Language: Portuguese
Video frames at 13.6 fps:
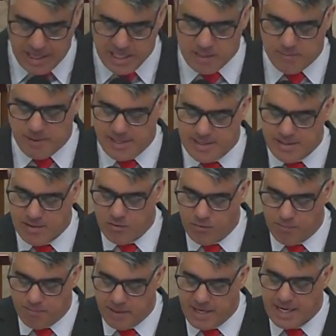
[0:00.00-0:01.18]
a expressão
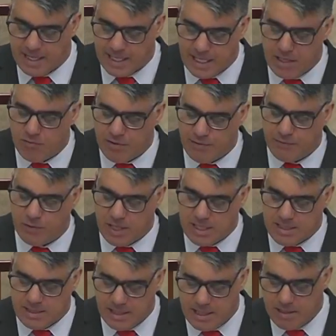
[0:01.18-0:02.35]
peregrino e
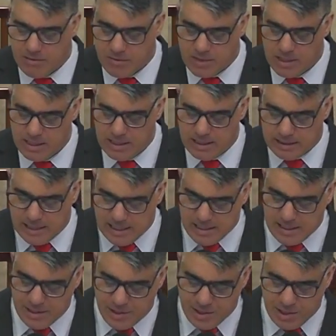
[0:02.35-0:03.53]
forasteiros dá
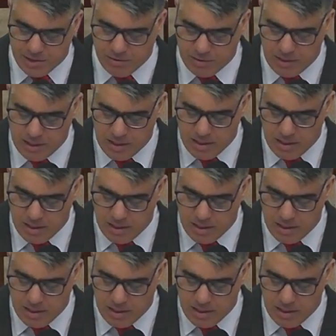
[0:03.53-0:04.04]
sentido